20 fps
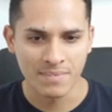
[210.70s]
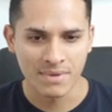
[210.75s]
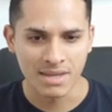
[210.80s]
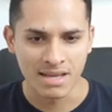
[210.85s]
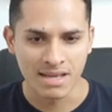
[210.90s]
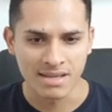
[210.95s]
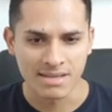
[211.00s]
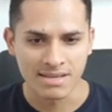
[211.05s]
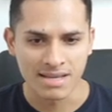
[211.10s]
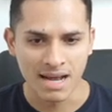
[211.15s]

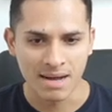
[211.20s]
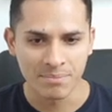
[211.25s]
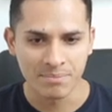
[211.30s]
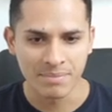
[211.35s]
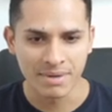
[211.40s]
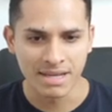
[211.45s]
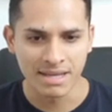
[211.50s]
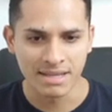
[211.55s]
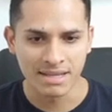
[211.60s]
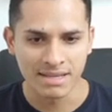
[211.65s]
Esse
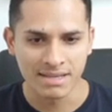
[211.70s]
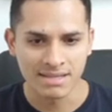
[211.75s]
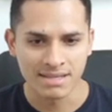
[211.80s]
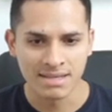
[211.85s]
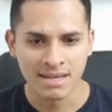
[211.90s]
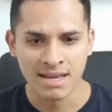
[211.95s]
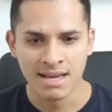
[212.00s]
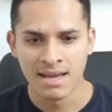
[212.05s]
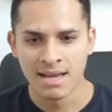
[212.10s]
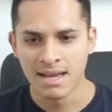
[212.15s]

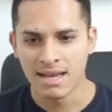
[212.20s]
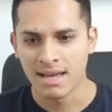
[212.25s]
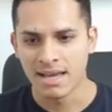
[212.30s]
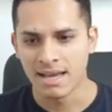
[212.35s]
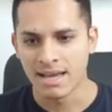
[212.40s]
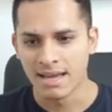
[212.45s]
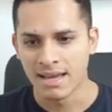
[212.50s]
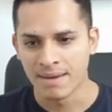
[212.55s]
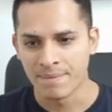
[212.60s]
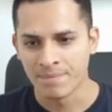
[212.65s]
apenas
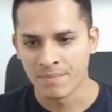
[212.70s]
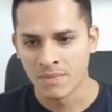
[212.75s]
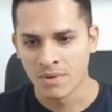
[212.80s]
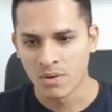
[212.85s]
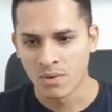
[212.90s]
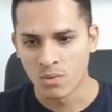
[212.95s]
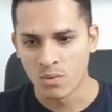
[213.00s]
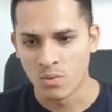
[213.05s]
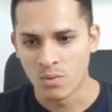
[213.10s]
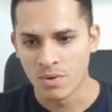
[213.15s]
é
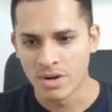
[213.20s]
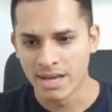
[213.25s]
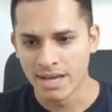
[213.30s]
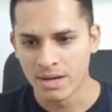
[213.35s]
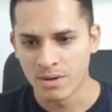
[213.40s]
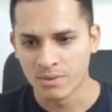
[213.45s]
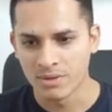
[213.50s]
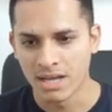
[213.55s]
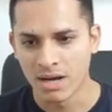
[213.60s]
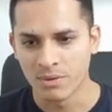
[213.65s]
o
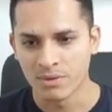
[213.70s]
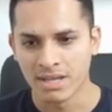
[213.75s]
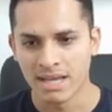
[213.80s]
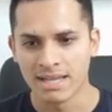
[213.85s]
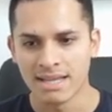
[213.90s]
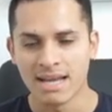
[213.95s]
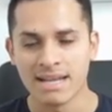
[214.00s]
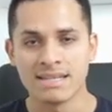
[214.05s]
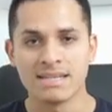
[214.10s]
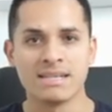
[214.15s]
erro da
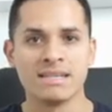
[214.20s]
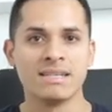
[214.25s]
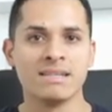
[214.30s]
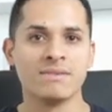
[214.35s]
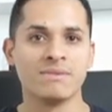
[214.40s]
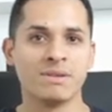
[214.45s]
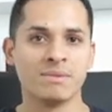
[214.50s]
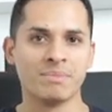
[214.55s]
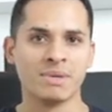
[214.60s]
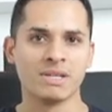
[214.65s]

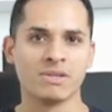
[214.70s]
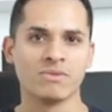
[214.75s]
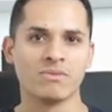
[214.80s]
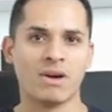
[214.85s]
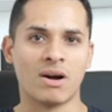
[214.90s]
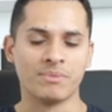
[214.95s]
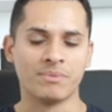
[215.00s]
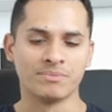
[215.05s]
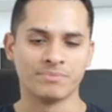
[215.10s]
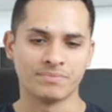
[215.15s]
alternativa,
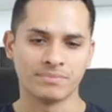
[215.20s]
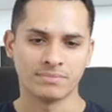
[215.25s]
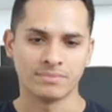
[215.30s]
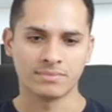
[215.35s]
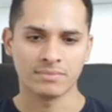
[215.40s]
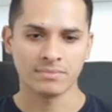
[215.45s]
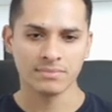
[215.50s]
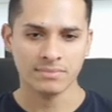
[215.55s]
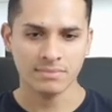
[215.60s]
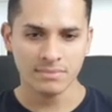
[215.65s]
pessoal.
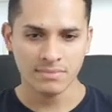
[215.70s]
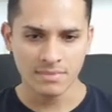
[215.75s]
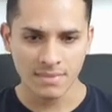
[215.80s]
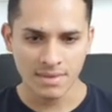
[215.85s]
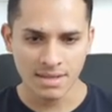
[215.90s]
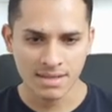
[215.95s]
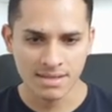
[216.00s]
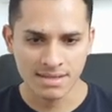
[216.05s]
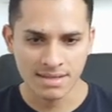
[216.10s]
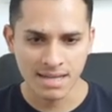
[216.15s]

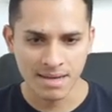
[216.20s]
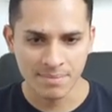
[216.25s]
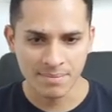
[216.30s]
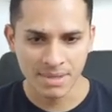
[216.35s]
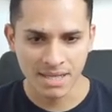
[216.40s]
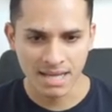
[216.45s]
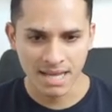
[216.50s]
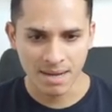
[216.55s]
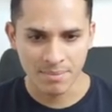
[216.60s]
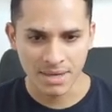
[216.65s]

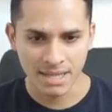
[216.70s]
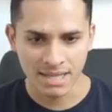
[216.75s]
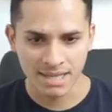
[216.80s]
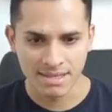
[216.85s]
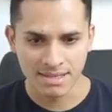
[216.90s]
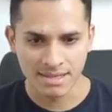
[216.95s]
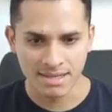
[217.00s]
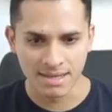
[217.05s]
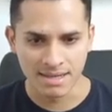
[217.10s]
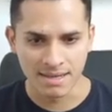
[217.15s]
Sempre que
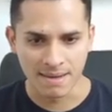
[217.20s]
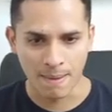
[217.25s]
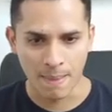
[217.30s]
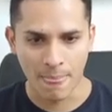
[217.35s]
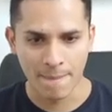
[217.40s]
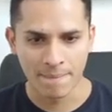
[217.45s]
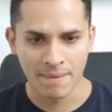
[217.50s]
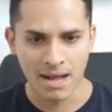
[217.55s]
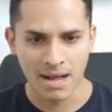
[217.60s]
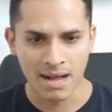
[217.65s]

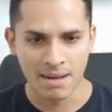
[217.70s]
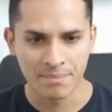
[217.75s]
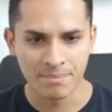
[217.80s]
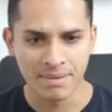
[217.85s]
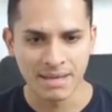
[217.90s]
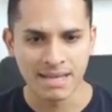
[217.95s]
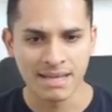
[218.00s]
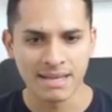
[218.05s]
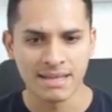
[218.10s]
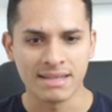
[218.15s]
aparecer
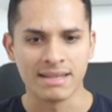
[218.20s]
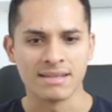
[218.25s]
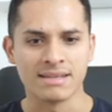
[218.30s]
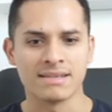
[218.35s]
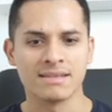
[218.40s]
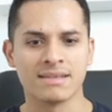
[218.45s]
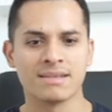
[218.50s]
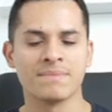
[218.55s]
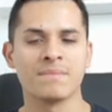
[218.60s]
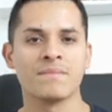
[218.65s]

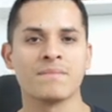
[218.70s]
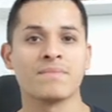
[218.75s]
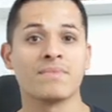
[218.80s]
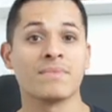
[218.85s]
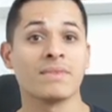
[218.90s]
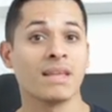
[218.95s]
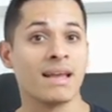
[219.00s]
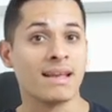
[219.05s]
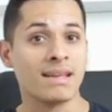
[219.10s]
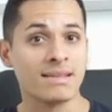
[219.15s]
apenas,
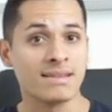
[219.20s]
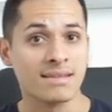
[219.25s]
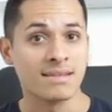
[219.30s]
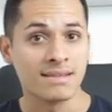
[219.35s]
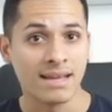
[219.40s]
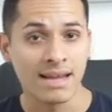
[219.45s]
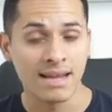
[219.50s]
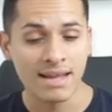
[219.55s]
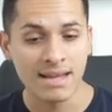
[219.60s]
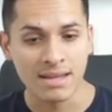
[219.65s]

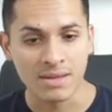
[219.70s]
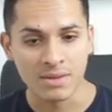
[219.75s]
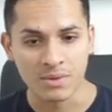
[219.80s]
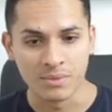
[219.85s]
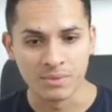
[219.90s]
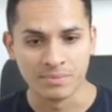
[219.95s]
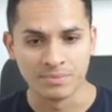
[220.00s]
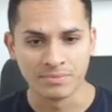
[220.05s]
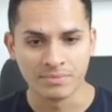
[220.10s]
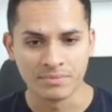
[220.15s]

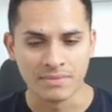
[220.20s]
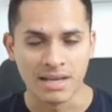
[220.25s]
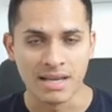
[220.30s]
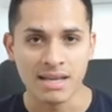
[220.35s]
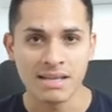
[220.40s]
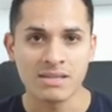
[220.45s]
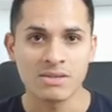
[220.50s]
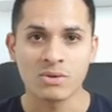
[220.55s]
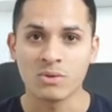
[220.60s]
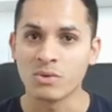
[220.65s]
exceto,
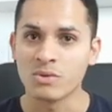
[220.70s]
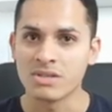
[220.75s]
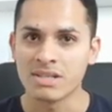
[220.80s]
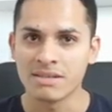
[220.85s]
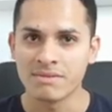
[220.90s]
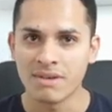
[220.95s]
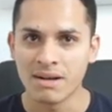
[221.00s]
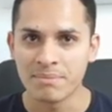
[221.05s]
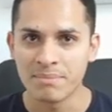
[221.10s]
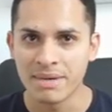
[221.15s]

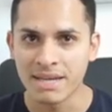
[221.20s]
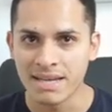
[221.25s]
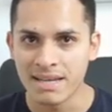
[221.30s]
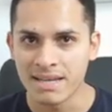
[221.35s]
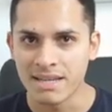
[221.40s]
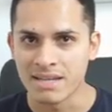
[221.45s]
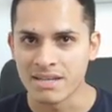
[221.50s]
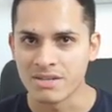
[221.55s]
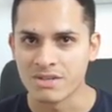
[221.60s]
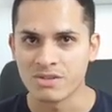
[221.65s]

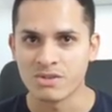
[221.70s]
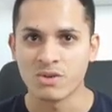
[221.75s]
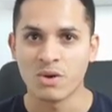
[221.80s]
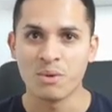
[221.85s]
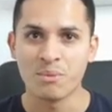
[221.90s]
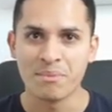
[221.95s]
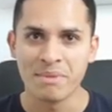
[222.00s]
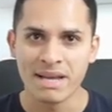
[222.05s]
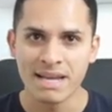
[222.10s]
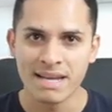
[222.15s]
exclusivamente,
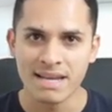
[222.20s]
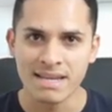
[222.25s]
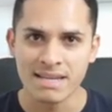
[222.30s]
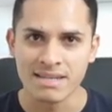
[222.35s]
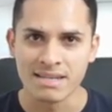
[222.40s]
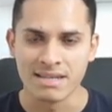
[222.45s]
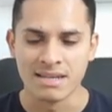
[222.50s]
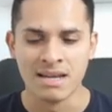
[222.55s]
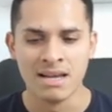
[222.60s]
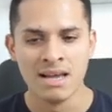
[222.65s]

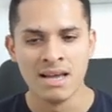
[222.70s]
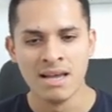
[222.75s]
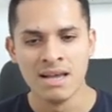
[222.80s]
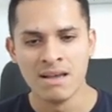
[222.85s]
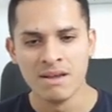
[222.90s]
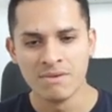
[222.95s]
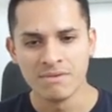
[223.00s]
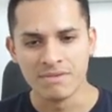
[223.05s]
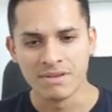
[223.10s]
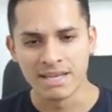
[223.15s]
somente,
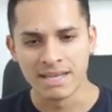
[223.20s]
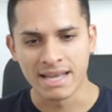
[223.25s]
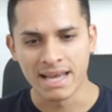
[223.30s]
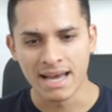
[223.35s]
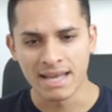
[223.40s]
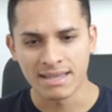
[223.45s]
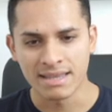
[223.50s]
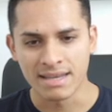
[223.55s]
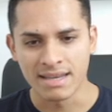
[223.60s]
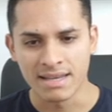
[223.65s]
fiquem
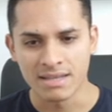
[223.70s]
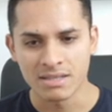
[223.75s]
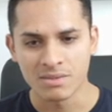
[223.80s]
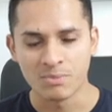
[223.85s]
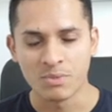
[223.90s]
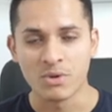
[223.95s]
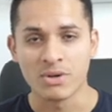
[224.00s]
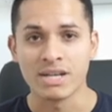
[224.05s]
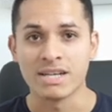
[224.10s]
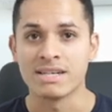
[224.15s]
atentos,
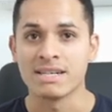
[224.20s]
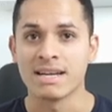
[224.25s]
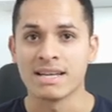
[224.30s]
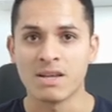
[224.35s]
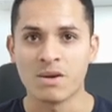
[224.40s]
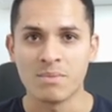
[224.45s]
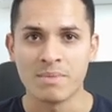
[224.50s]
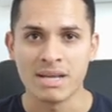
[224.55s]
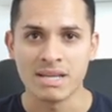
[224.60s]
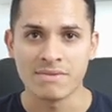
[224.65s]
porque
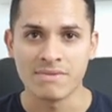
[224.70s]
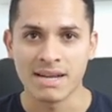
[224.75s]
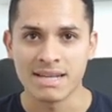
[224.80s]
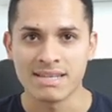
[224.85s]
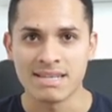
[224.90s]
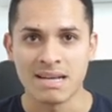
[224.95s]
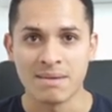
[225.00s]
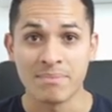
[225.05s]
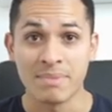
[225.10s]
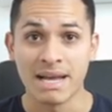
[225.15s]
geralmente vai
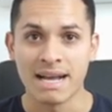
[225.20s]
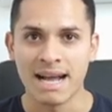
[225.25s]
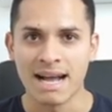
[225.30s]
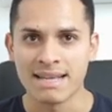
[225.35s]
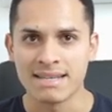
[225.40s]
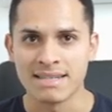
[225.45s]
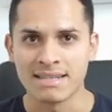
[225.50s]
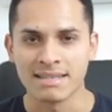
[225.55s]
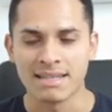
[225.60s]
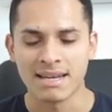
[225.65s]
ser a
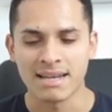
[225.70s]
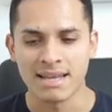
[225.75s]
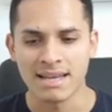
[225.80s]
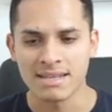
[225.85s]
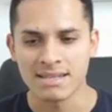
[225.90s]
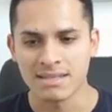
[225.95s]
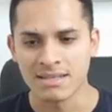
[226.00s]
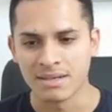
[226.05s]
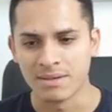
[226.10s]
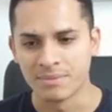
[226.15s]
pegadinha da
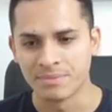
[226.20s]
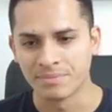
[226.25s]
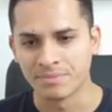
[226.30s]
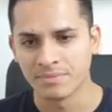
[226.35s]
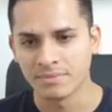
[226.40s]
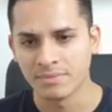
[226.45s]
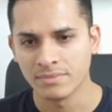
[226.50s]
questão.